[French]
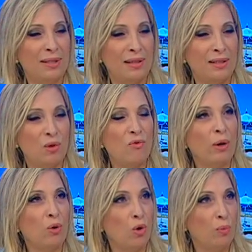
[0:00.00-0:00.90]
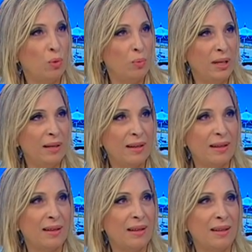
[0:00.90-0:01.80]
c'est ouvert au grand
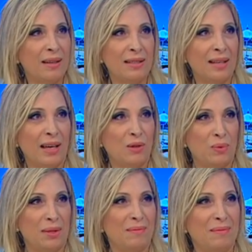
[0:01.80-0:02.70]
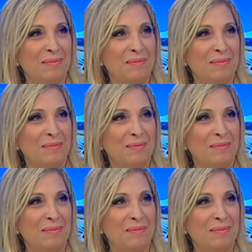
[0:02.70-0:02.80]
public et, c'est gratuit.